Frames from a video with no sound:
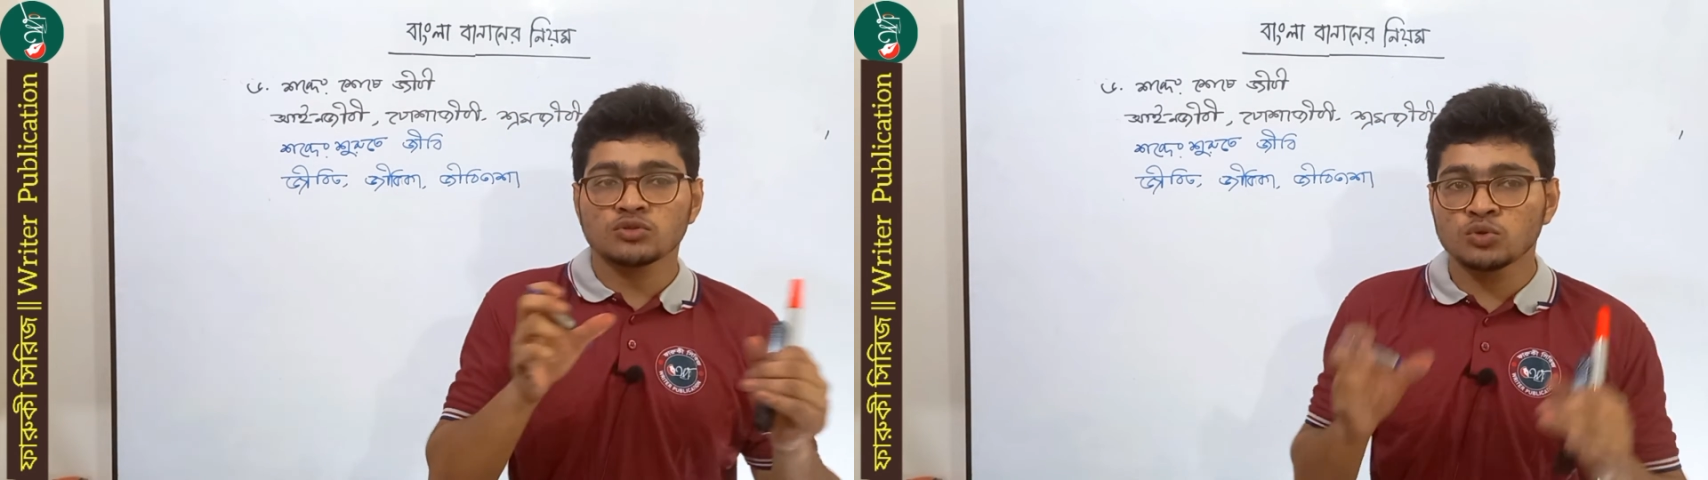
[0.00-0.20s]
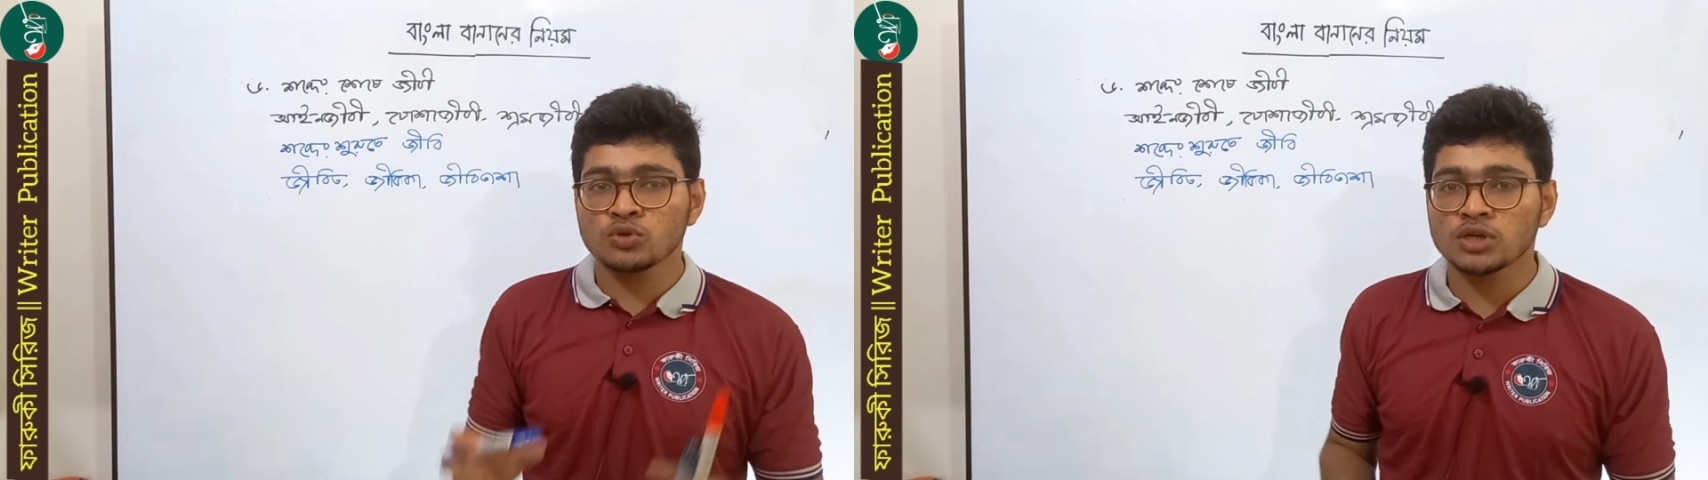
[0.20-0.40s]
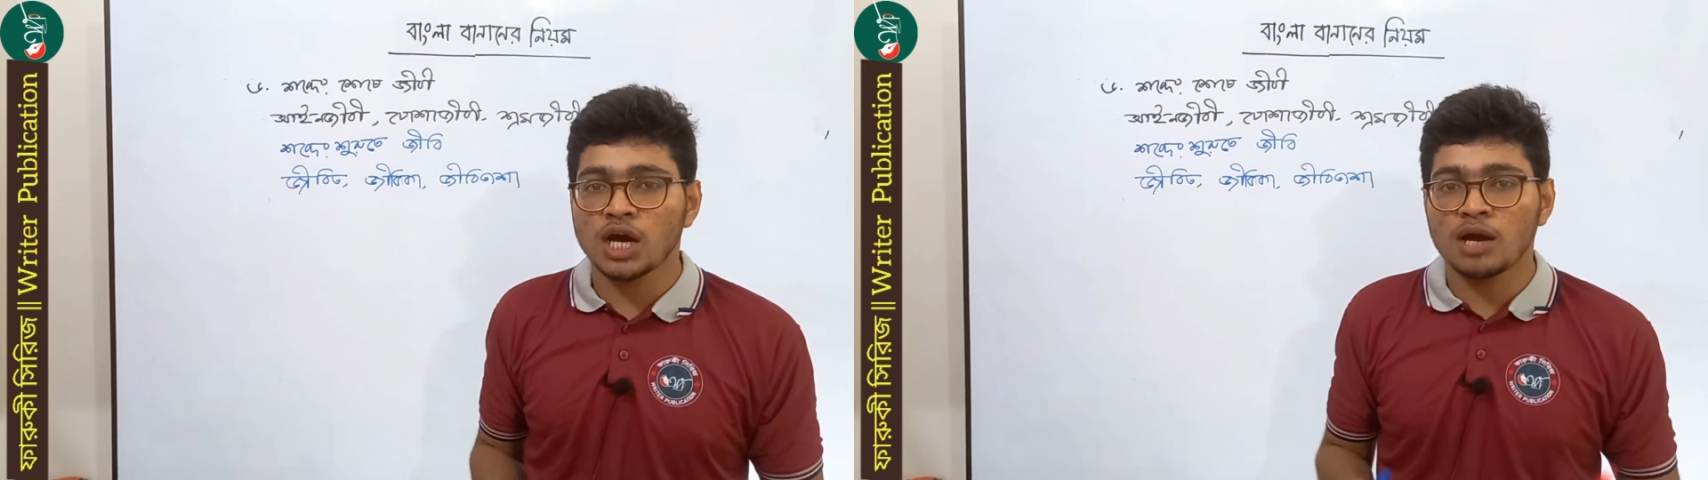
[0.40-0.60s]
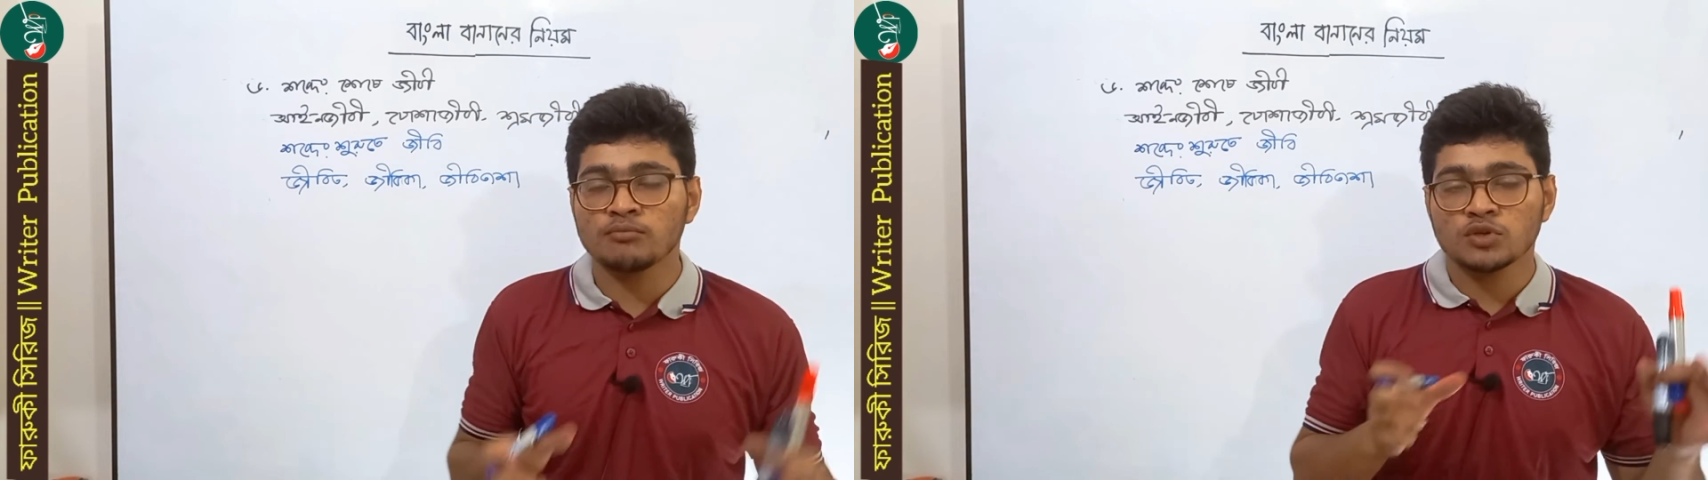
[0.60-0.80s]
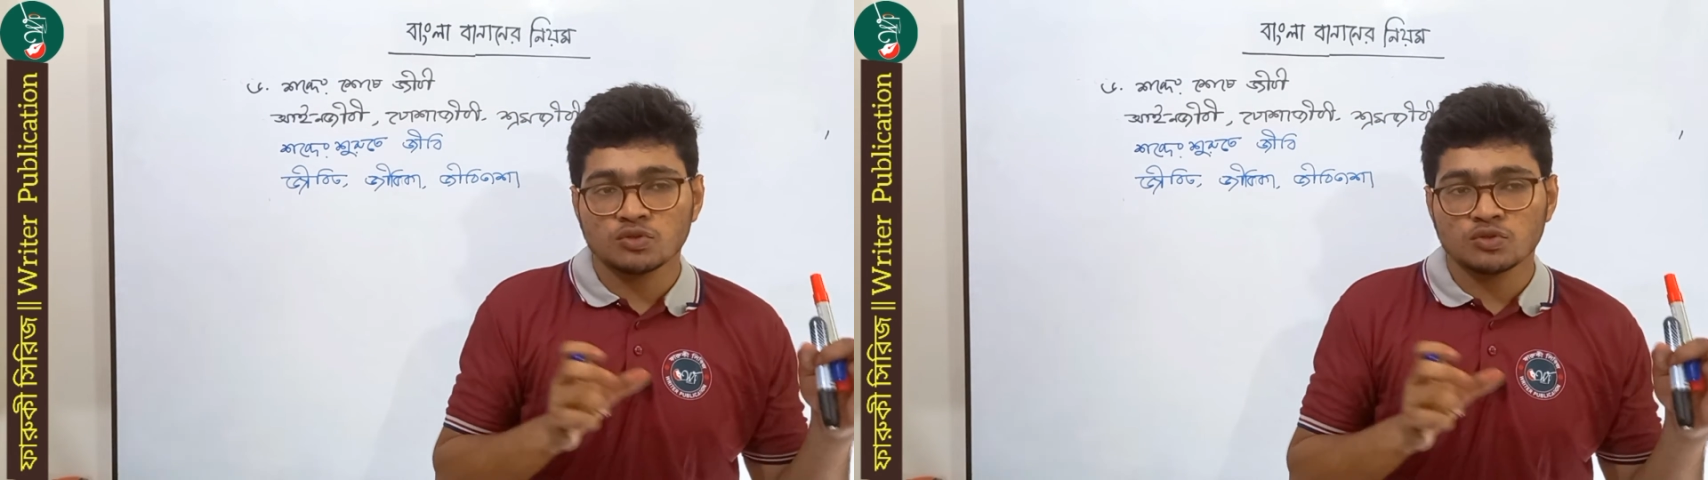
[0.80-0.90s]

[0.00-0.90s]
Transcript: দুর্নাম